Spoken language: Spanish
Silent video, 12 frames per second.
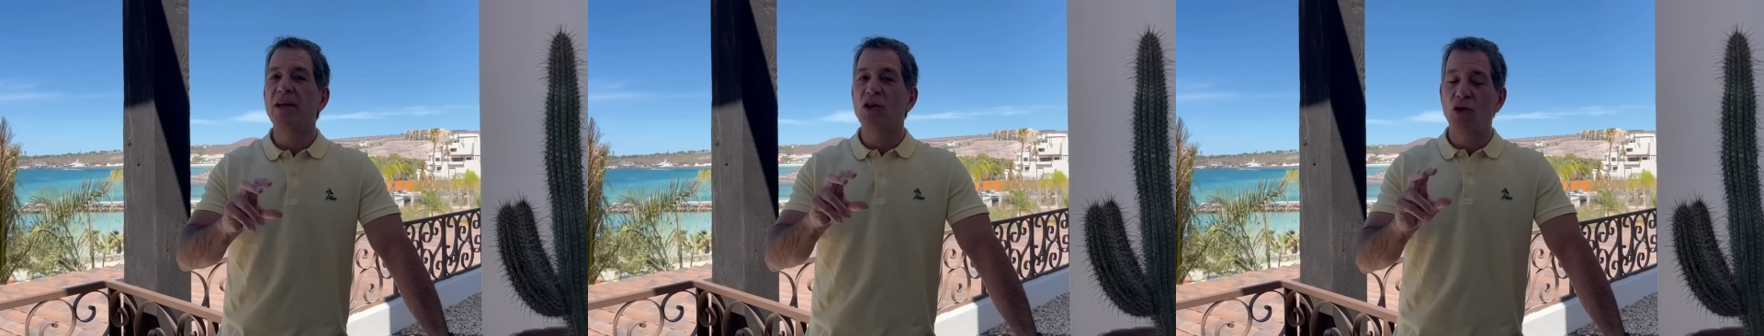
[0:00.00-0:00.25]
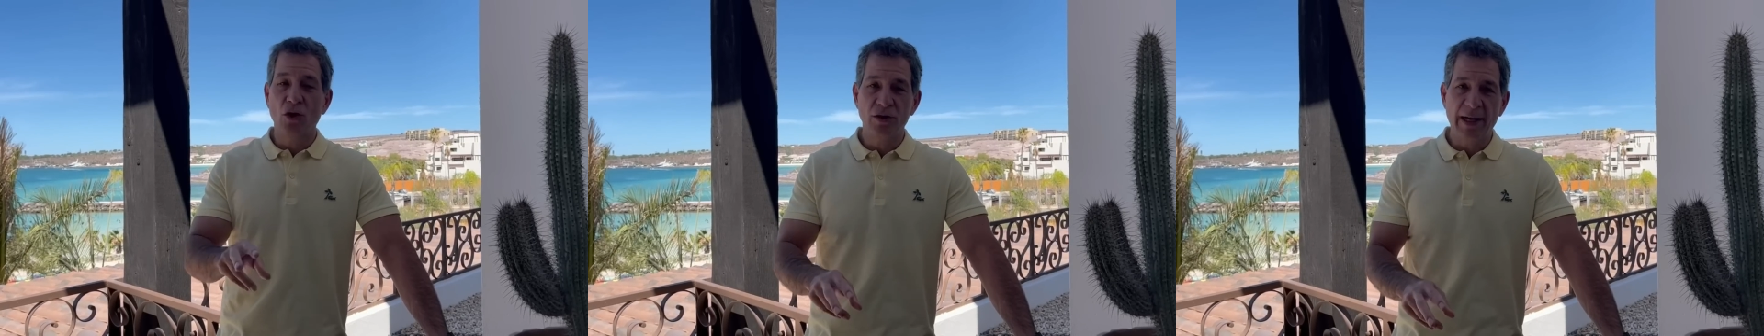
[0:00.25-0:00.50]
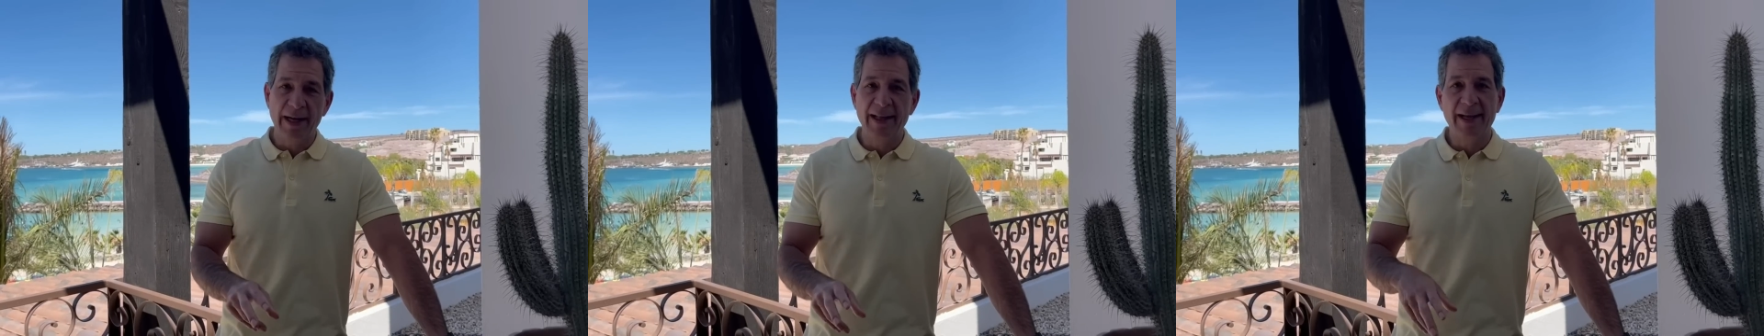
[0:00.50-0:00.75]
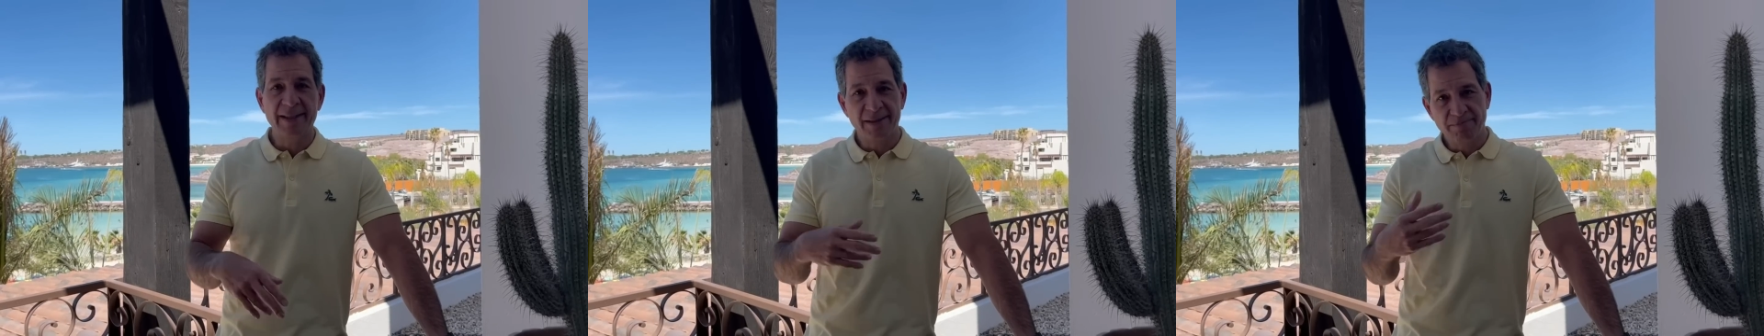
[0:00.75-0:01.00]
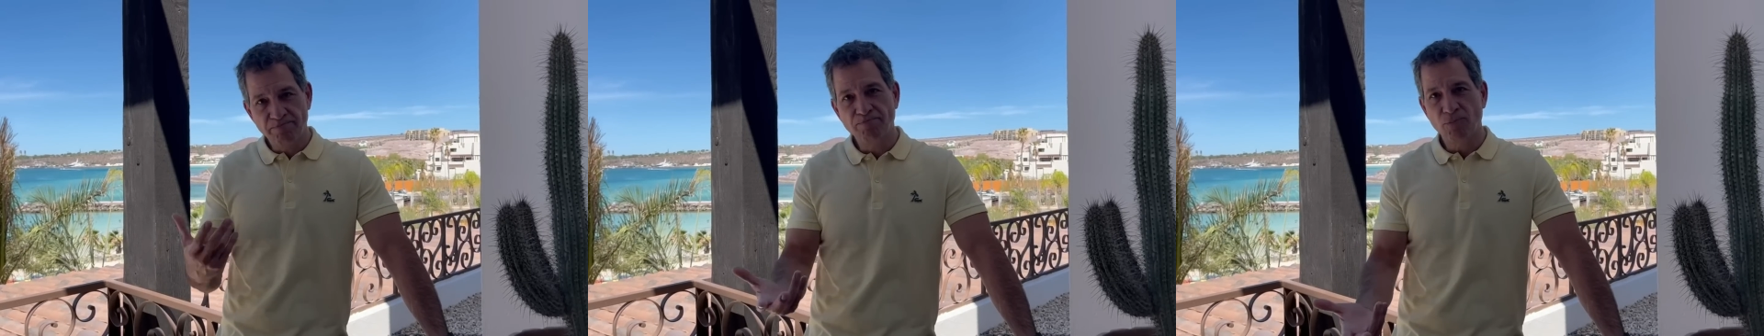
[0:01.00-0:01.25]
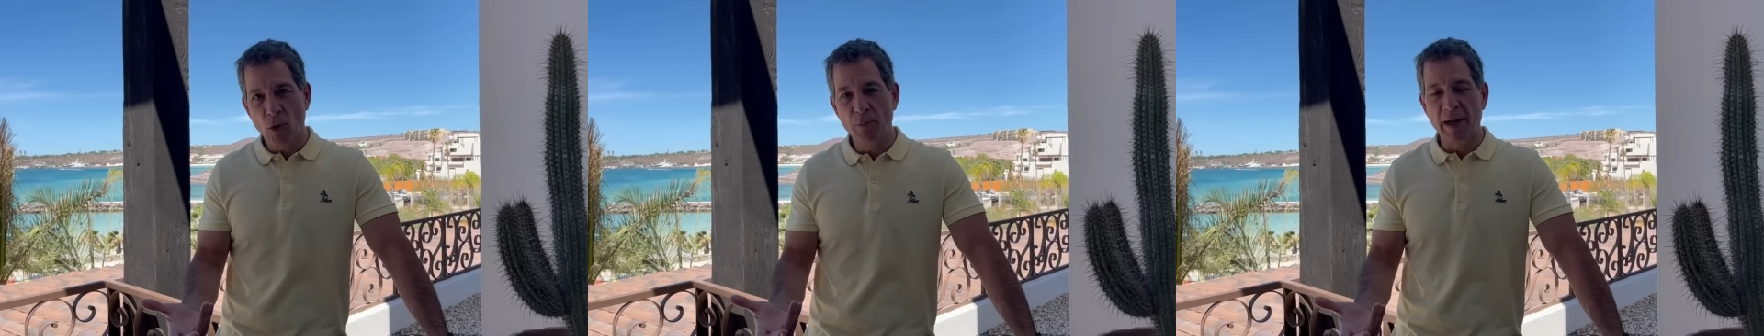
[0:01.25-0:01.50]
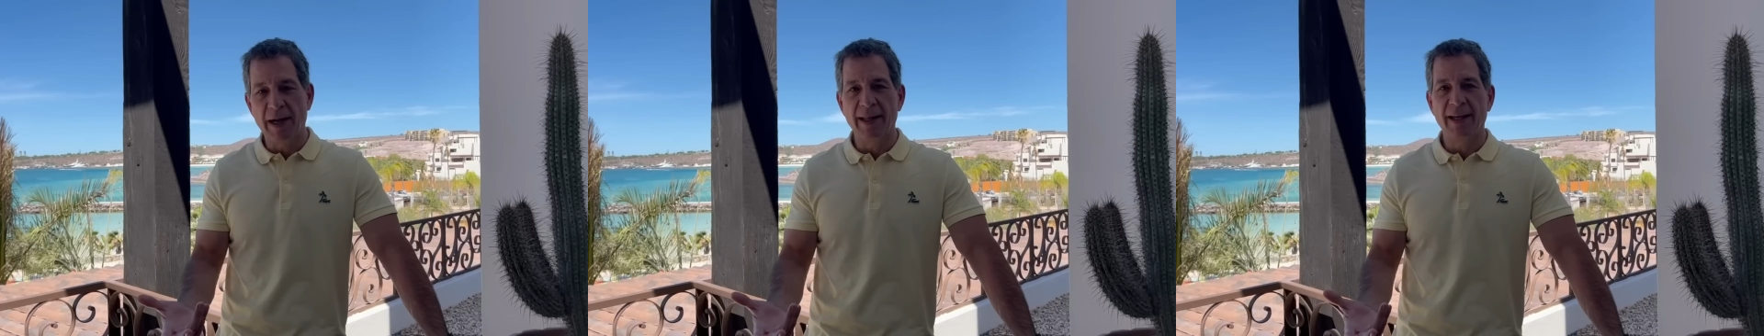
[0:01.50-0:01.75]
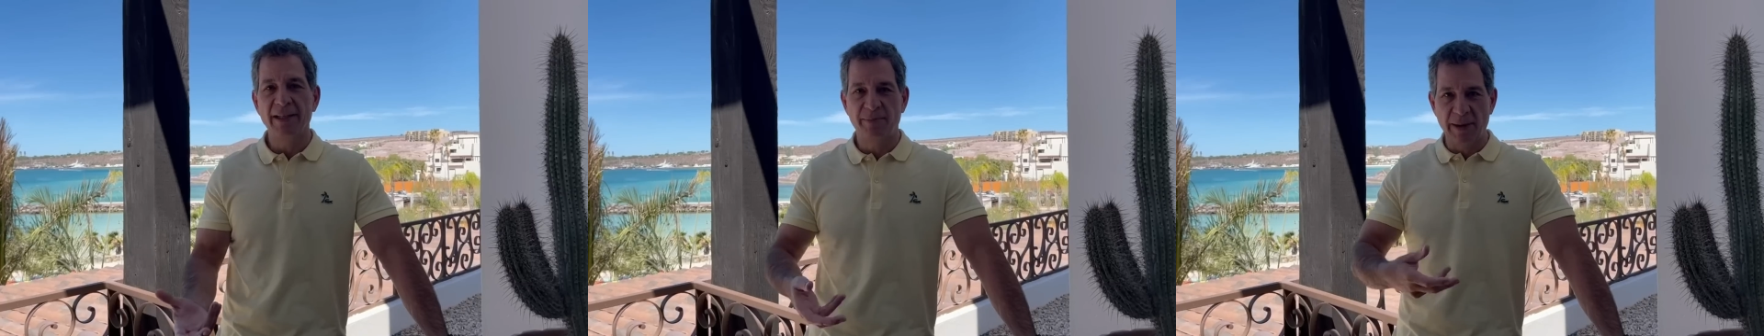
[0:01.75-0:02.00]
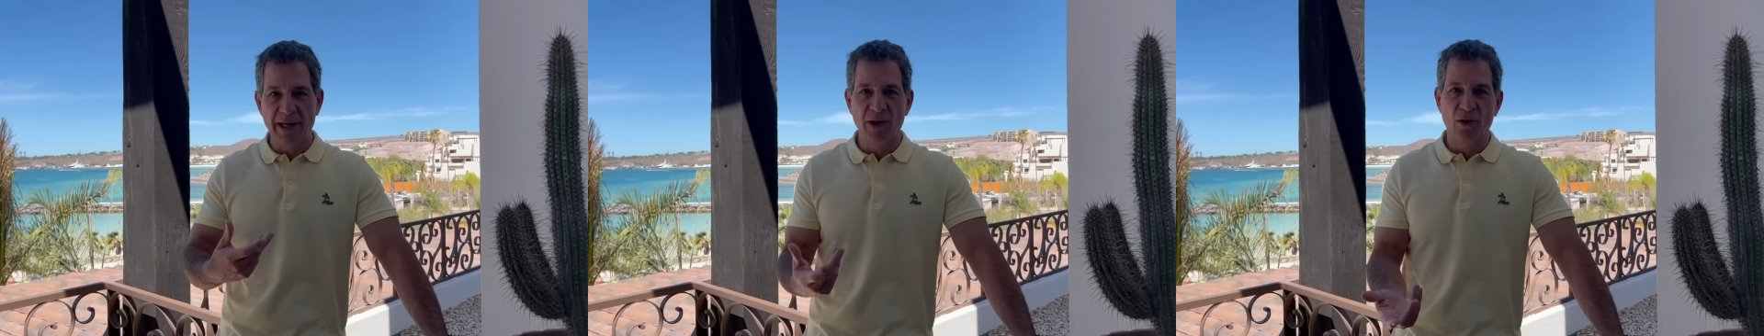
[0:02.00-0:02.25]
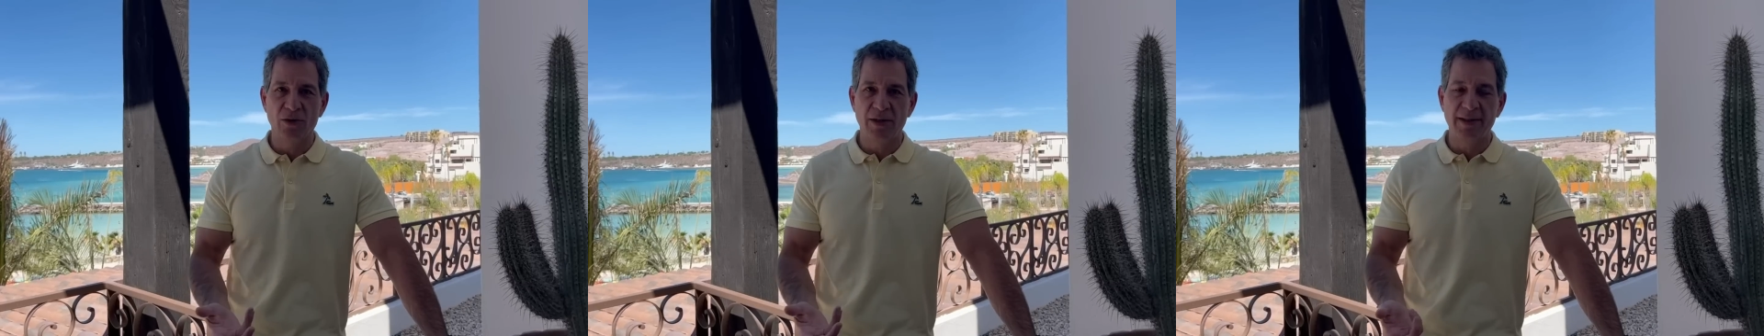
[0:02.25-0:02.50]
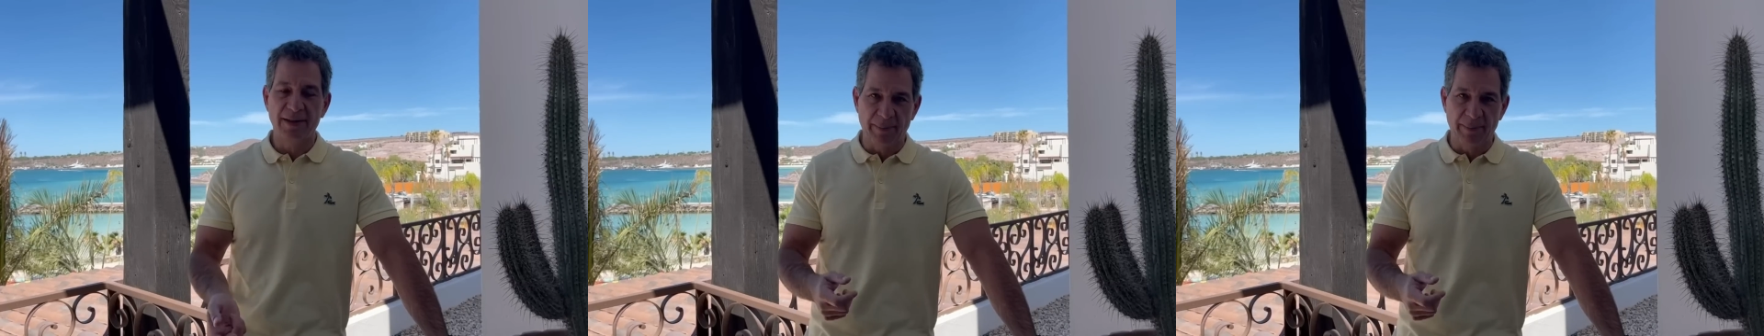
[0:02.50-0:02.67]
Dos salidas complicadas, peligrosas,